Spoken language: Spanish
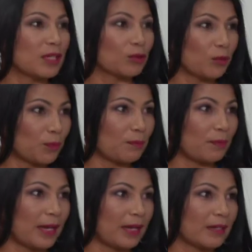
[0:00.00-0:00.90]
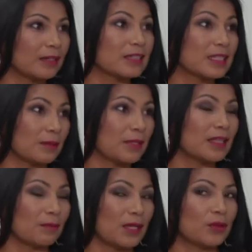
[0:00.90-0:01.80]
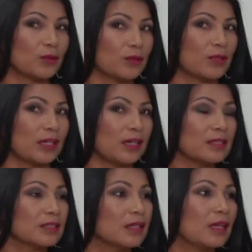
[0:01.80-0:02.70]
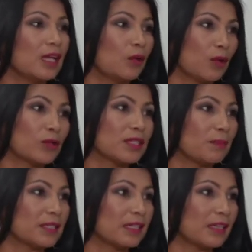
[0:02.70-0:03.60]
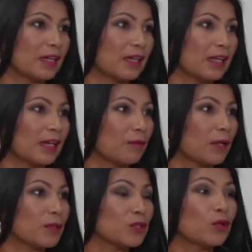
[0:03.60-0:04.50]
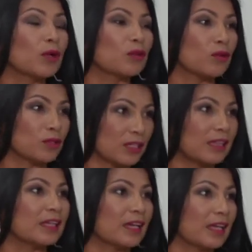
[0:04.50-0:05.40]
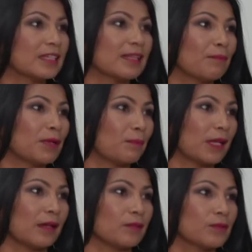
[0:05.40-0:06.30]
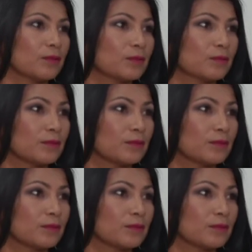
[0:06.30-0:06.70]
se autopreparan, reciben también tutorías y luego se presentan a dar la evaluación cuando ellos sienten que ya están preparados.